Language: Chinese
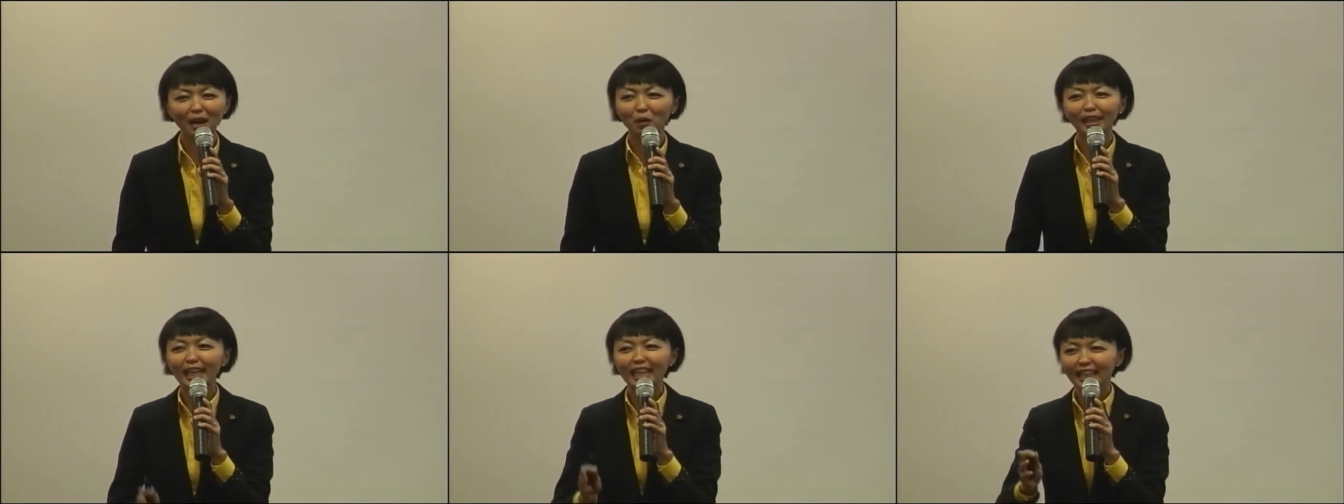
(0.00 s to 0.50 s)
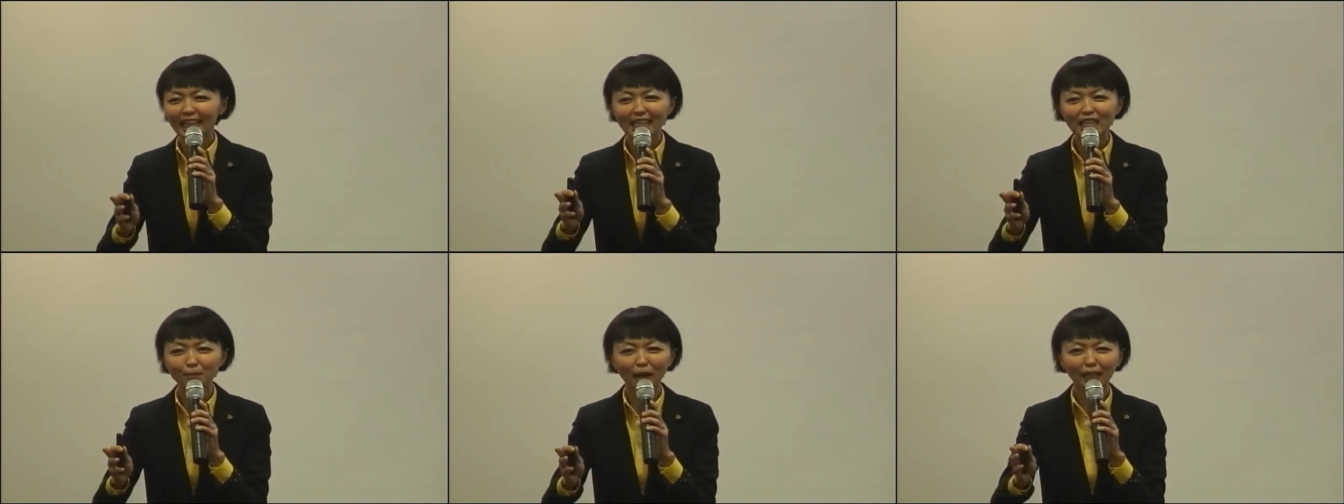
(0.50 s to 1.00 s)
我听第一
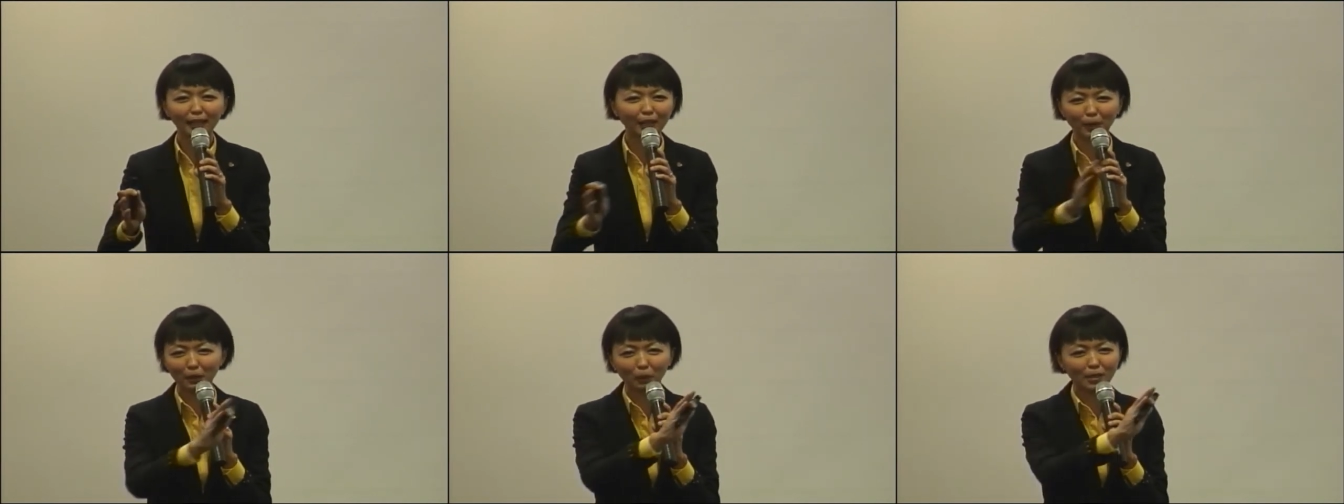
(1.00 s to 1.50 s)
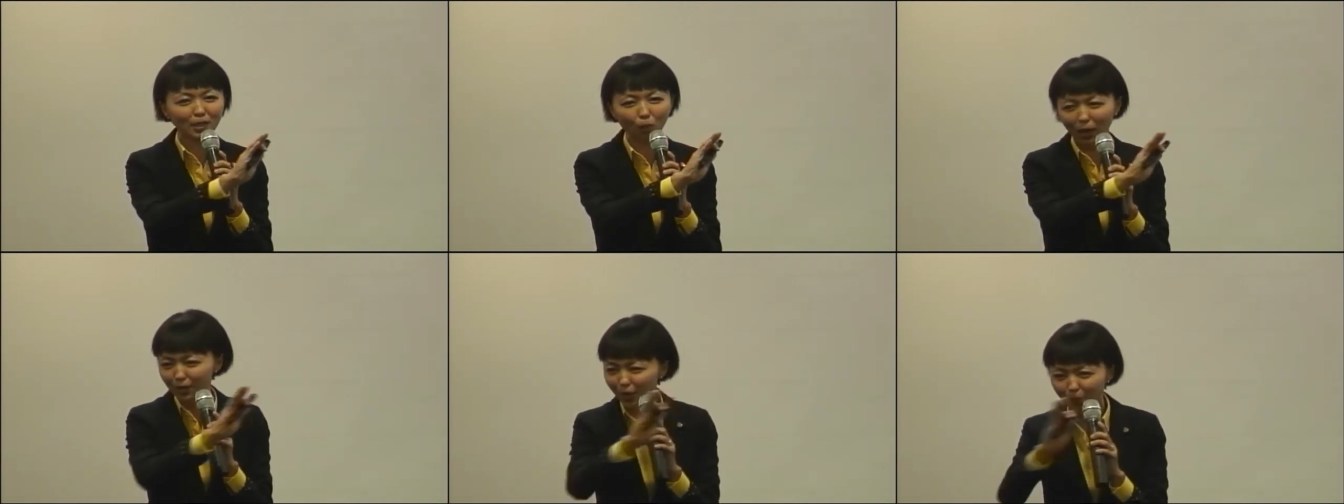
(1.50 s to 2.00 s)
次马克 T P，我是
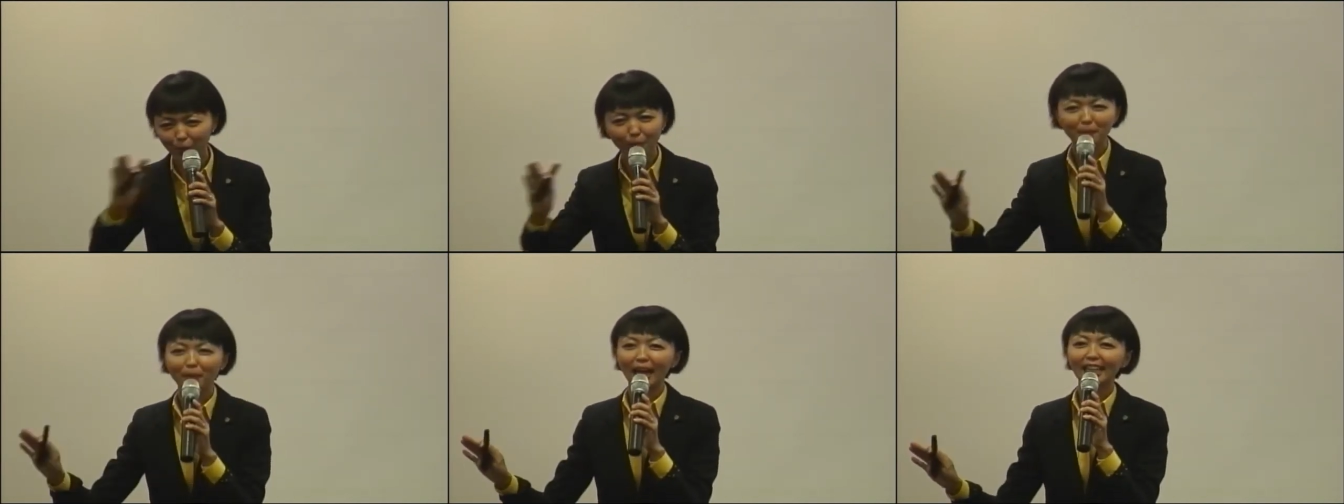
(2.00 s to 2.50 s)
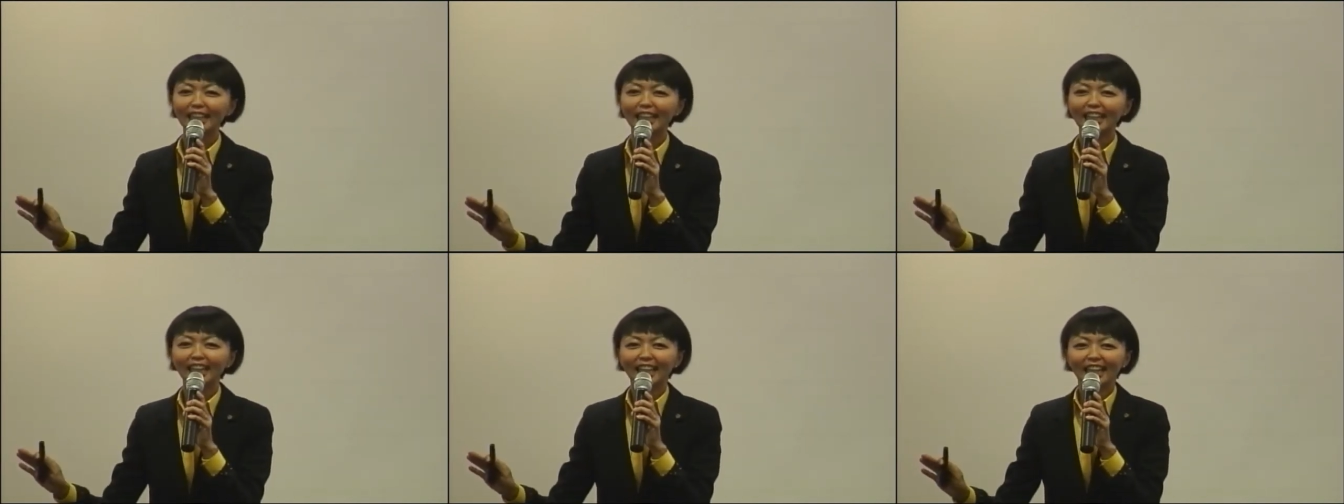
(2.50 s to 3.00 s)
完全不明白的。
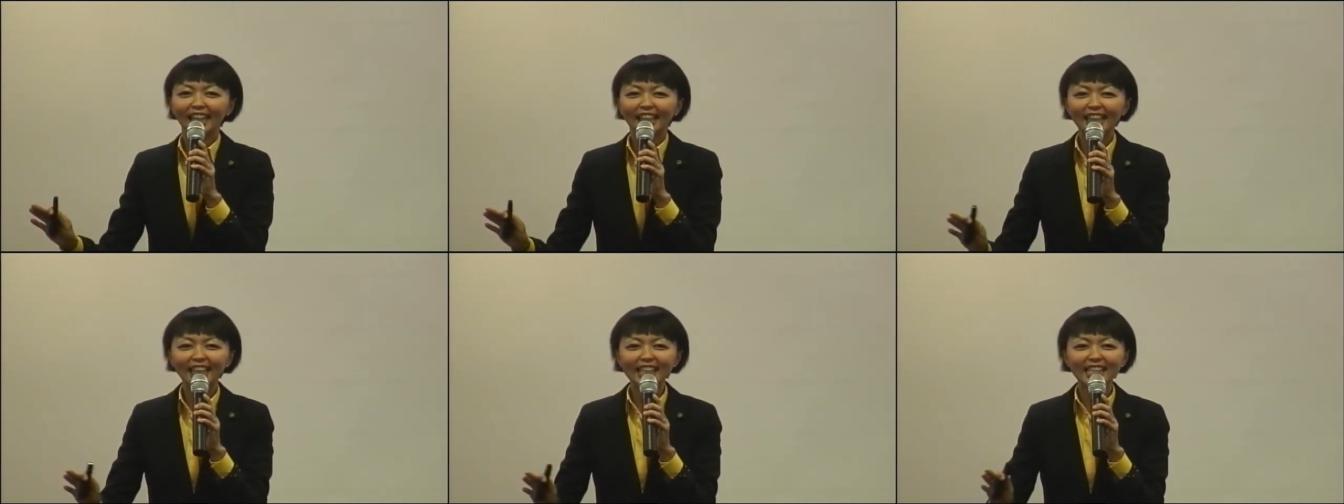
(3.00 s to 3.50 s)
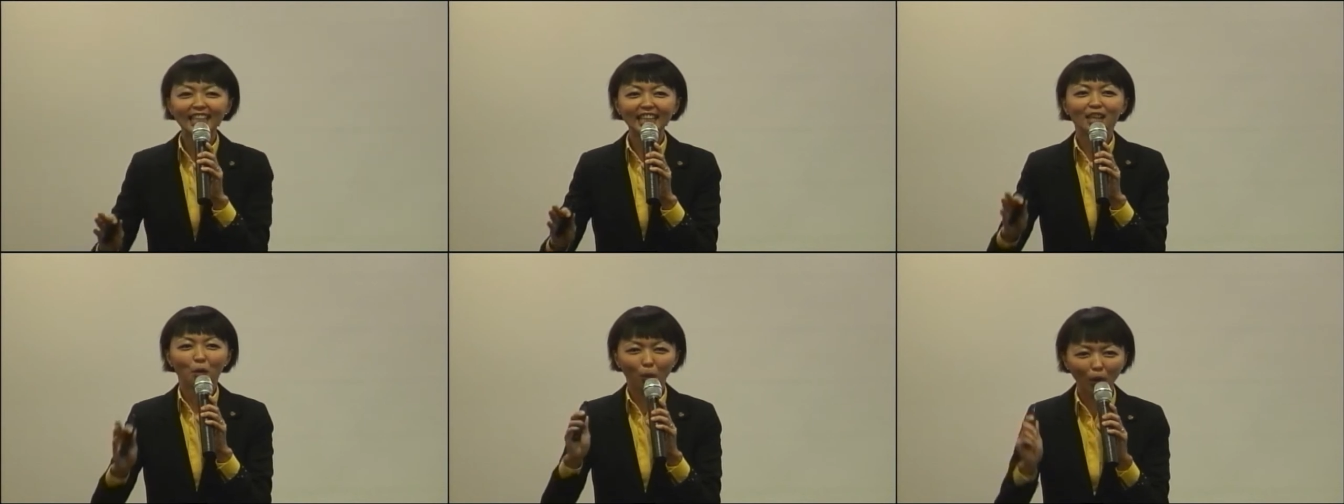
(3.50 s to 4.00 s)
第二次
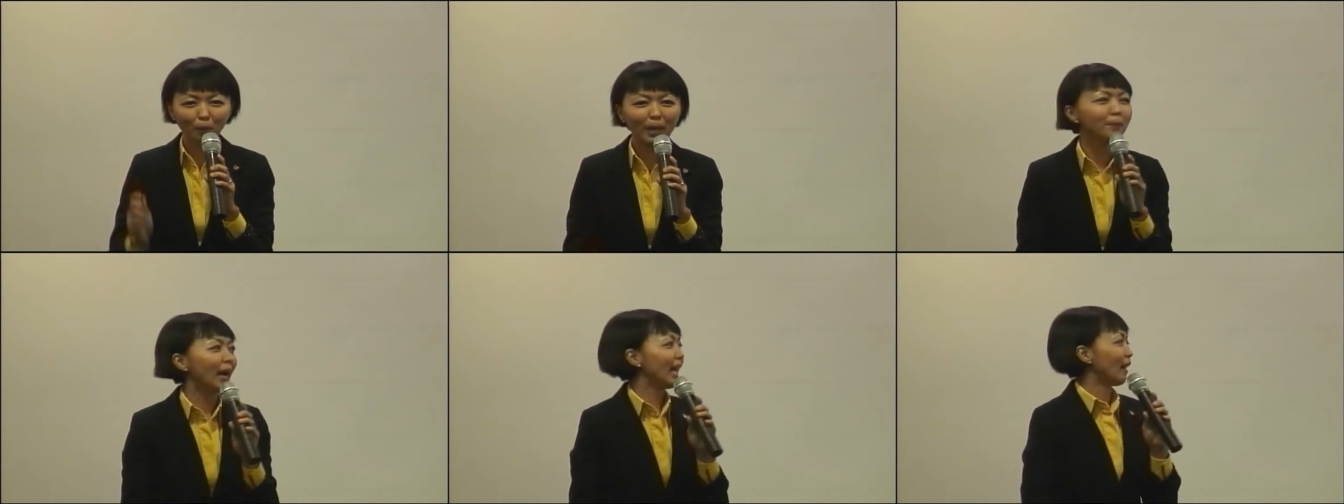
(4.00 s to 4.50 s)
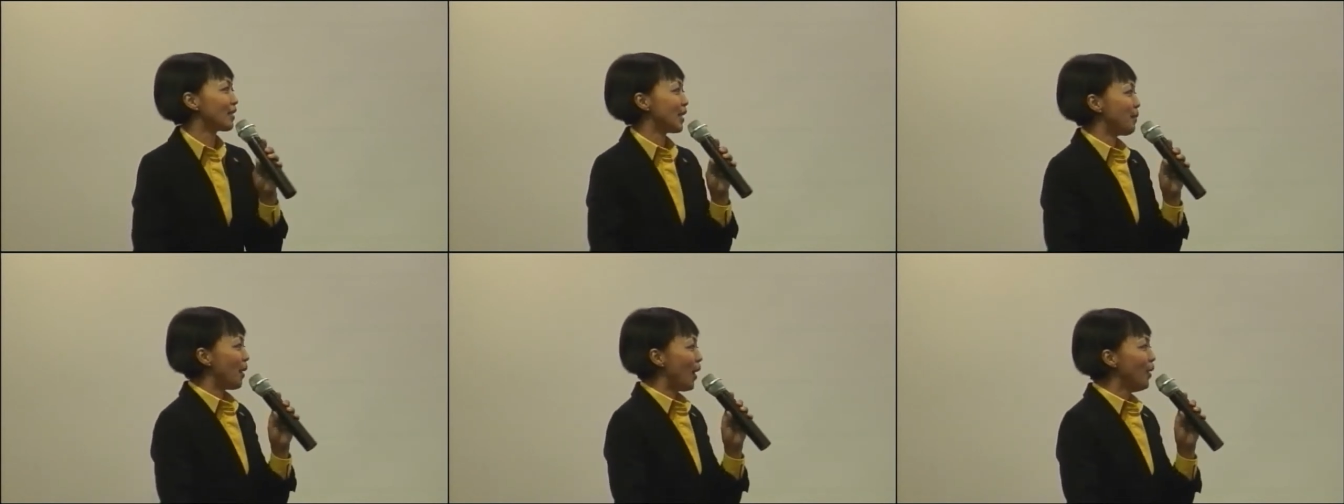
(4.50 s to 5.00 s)
我明白了
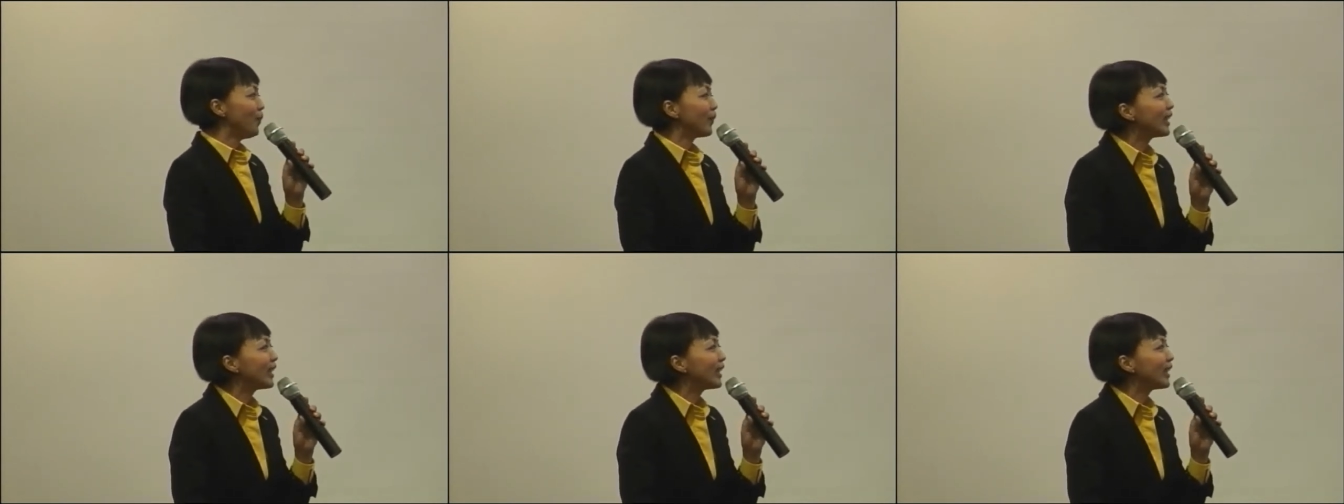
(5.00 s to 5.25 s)
什么？